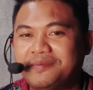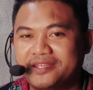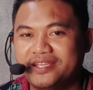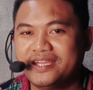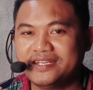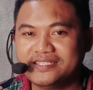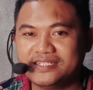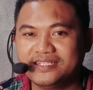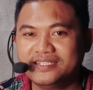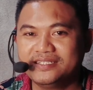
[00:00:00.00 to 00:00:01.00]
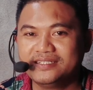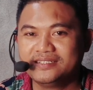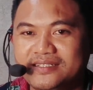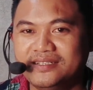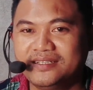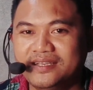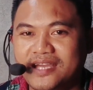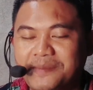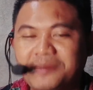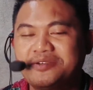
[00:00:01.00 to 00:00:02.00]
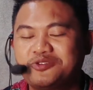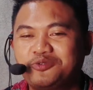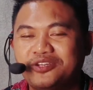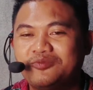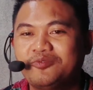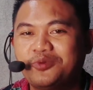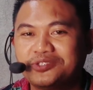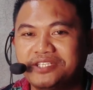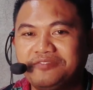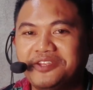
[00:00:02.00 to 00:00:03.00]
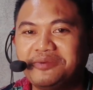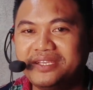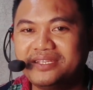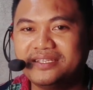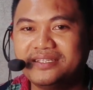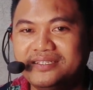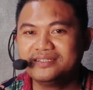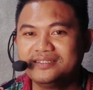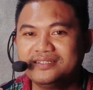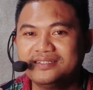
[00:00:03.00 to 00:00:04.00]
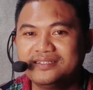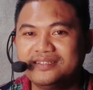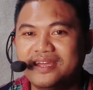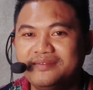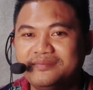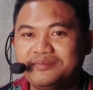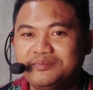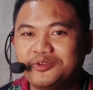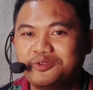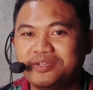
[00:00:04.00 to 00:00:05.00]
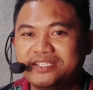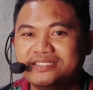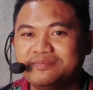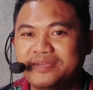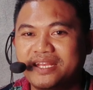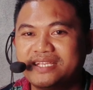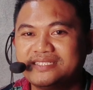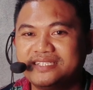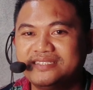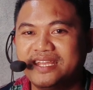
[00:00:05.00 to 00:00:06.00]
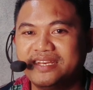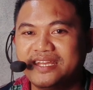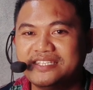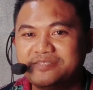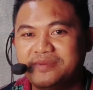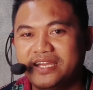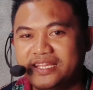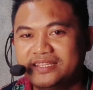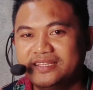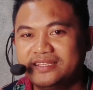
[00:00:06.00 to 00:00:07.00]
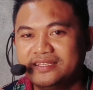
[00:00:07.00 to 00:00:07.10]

tapi pertanyaan di sini apa maksudmu di mau posting video ini dan mau tulis miras di tenda jemaat